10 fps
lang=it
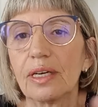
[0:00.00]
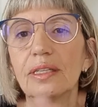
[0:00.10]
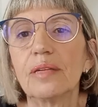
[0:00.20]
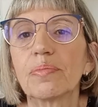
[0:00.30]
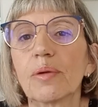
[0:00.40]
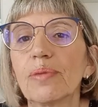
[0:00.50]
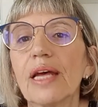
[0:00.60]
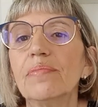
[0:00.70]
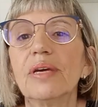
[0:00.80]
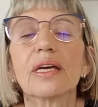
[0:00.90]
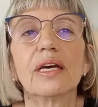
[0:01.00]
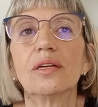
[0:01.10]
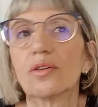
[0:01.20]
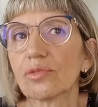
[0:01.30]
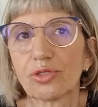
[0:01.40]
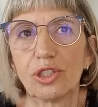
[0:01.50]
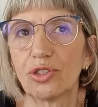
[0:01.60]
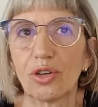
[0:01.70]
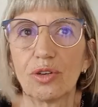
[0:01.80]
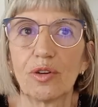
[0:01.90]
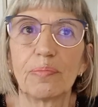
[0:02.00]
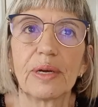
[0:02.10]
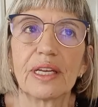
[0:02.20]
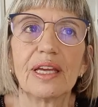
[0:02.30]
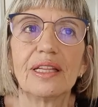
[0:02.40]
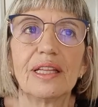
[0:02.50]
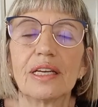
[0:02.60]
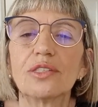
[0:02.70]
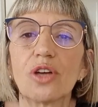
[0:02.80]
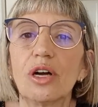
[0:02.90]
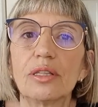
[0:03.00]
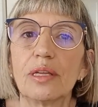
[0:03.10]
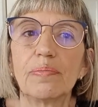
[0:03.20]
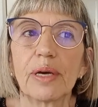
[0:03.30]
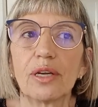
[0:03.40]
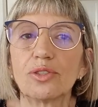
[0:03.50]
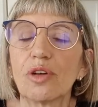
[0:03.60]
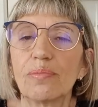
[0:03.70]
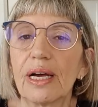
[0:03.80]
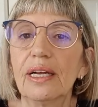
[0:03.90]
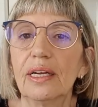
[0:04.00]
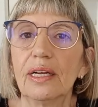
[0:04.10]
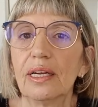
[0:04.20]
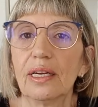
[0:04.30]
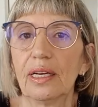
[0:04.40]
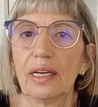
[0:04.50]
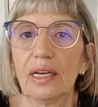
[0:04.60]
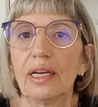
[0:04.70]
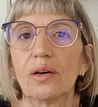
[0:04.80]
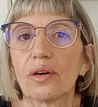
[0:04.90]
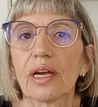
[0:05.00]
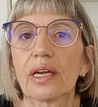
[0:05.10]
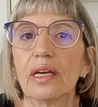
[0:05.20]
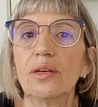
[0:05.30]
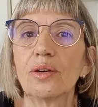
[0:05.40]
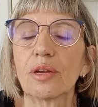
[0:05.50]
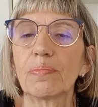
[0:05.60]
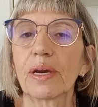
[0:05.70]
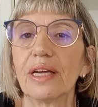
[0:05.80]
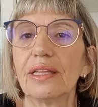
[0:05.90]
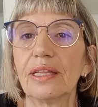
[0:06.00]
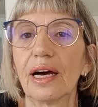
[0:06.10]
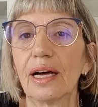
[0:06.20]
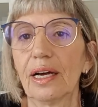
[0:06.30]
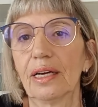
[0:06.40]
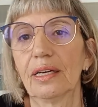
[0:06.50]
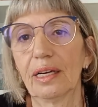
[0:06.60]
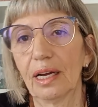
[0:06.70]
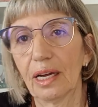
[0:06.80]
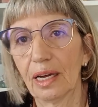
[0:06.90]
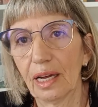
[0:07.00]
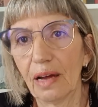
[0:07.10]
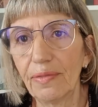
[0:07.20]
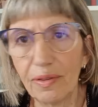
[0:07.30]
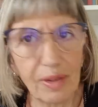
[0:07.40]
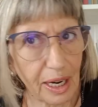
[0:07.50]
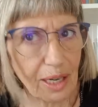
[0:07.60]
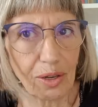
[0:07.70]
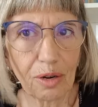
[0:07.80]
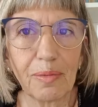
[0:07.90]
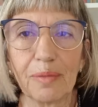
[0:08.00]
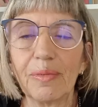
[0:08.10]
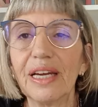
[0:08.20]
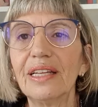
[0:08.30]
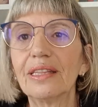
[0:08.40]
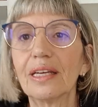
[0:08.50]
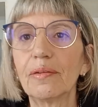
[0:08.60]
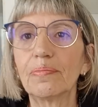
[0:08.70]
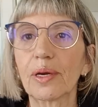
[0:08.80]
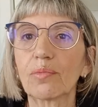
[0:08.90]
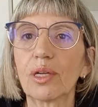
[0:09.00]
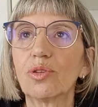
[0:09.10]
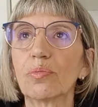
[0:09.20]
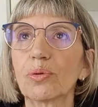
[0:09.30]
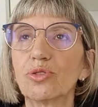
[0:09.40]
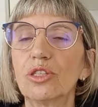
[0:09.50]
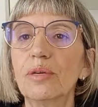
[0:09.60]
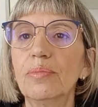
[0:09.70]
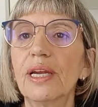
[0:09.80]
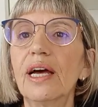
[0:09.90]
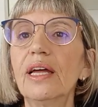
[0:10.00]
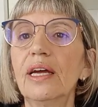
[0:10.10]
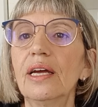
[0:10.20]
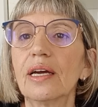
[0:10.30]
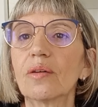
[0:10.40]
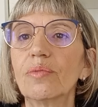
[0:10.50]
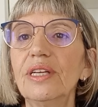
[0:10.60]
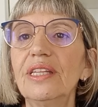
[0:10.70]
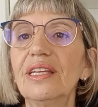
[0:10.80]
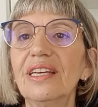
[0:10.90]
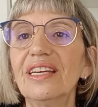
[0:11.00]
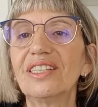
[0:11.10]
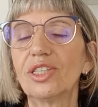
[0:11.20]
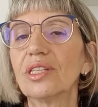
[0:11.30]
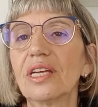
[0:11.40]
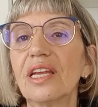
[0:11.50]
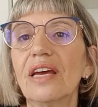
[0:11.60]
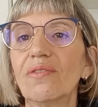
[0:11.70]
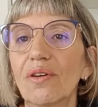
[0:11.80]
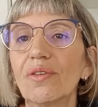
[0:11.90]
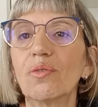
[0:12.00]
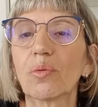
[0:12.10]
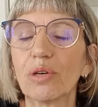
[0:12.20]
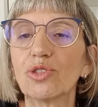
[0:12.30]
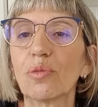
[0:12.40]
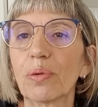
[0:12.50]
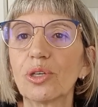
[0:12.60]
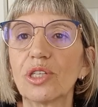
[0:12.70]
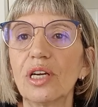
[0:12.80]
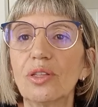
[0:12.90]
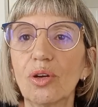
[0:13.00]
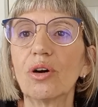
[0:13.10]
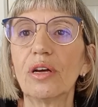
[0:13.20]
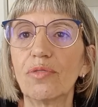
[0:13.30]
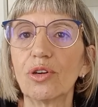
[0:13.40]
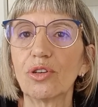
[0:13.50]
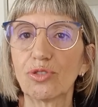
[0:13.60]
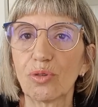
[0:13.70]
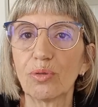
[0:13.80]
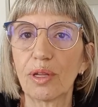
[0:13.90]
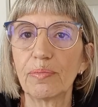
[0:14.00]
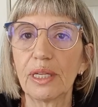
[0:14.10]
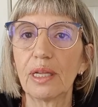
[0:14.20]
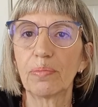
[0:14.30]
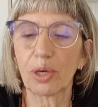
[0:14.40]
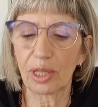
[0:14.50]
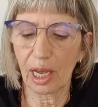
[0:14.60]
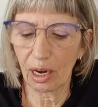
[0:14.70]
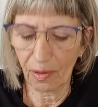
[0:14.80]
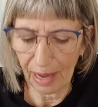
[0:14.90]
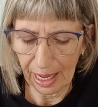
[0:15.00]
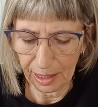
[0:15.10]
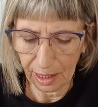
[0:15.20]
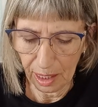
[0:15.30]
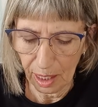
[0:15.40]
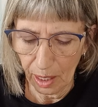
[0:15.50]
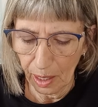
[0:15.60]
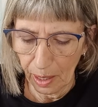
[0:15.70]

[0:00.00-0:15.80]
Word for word: di problemi che non si sono per niente risolti, però insomma è ora che io riprenda a, a vivere normalmente per quanto possibile. Quindi ci tenevo, avevo questo progetto e voglio assolutamente portarlo avanti.